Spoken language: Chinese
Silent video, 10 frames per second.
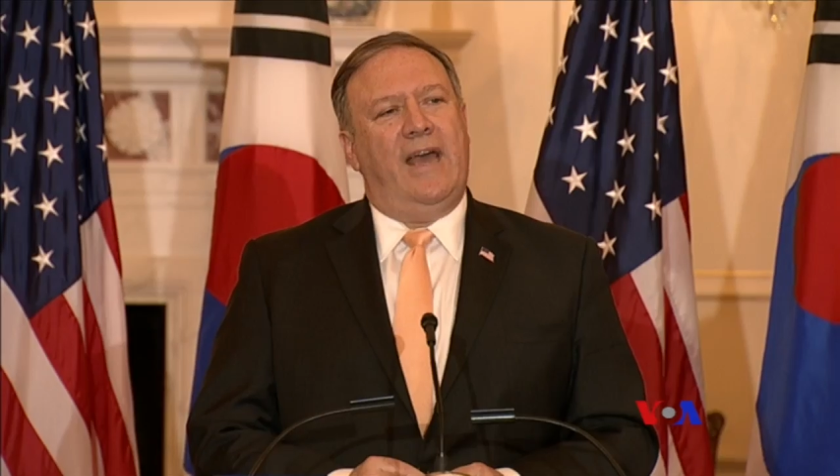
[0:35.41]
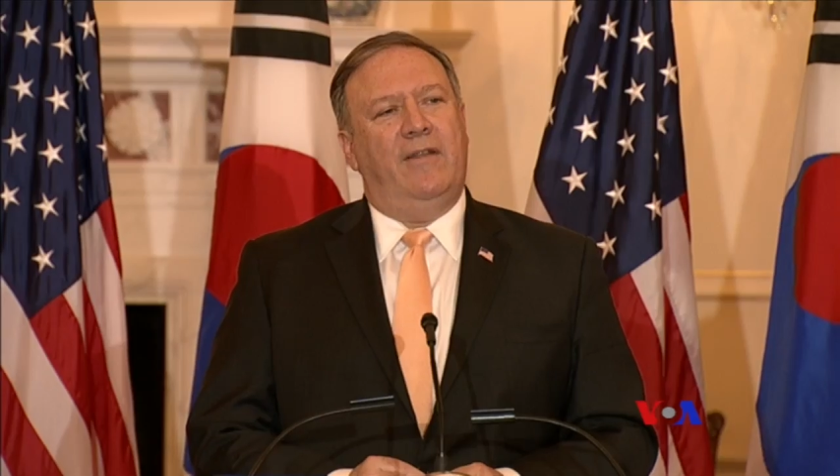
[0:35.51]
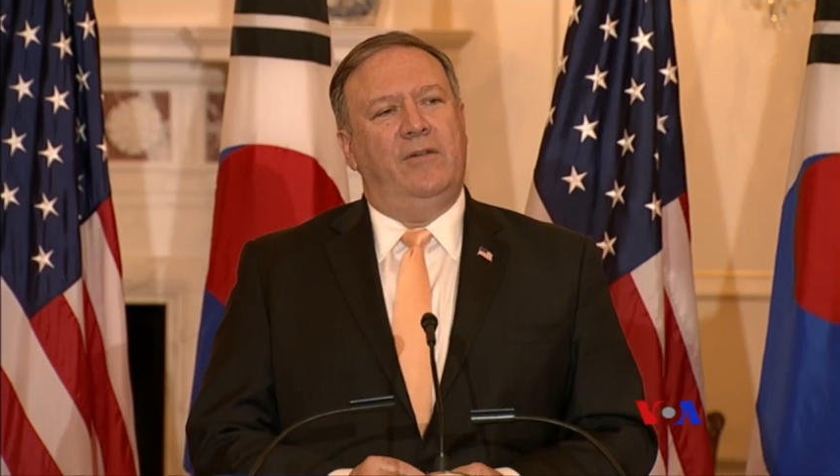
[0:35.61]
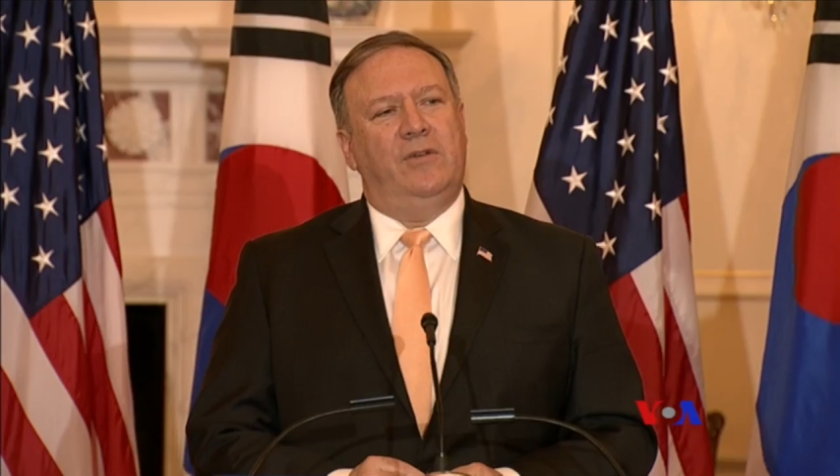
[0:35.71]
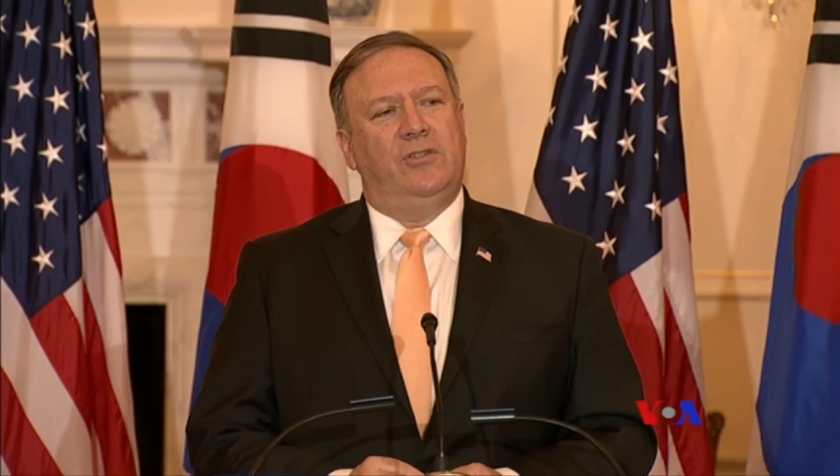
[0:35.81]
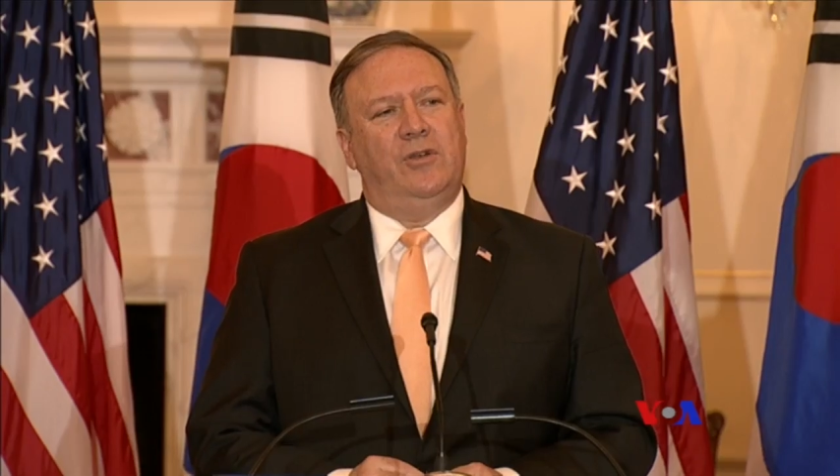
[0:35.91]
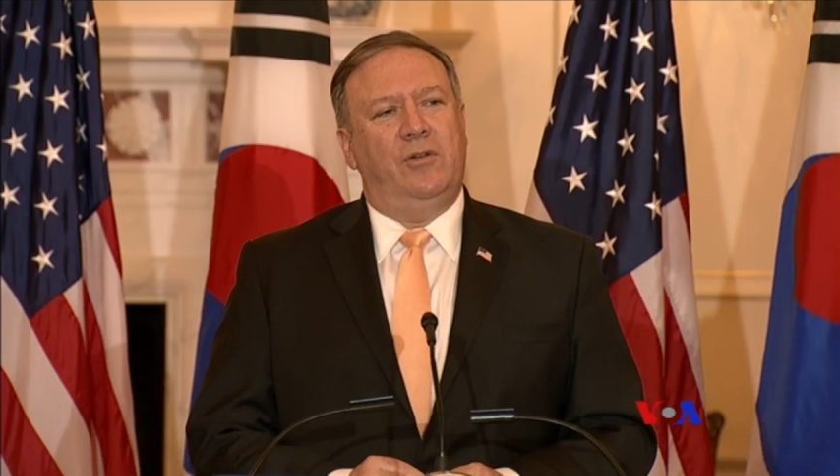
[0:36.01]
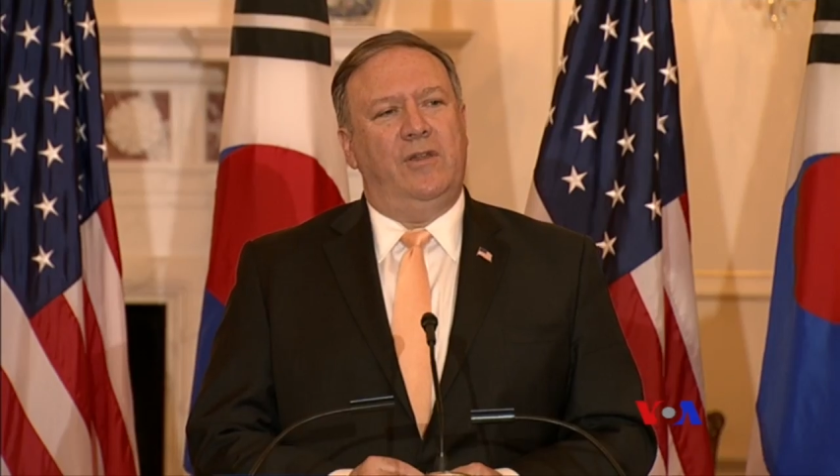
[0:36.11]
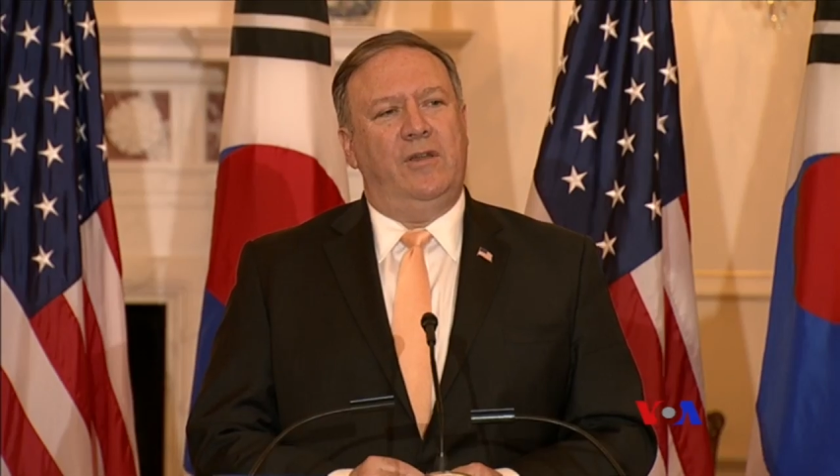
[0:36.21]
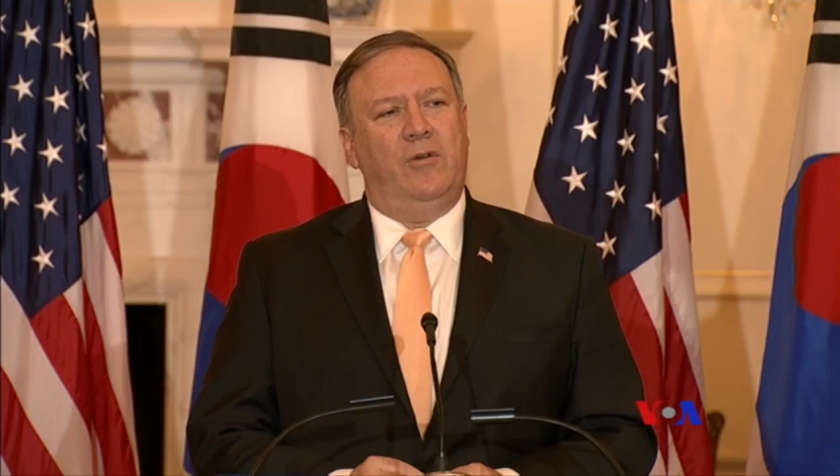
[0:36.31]
星期四
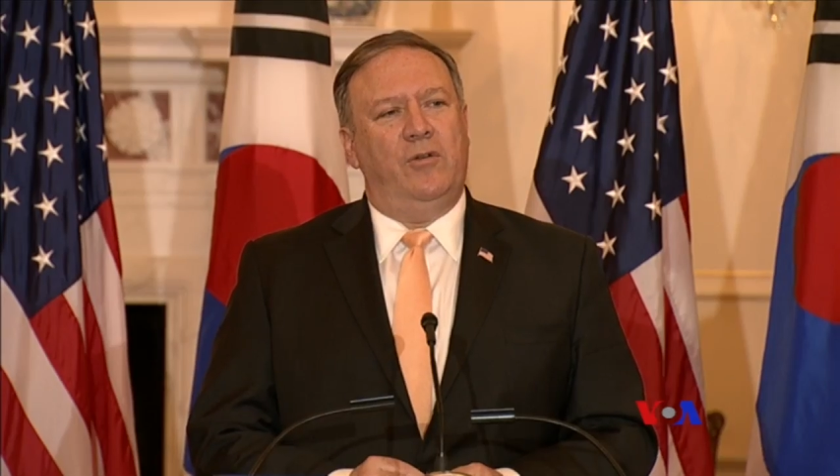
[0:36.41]
宣布，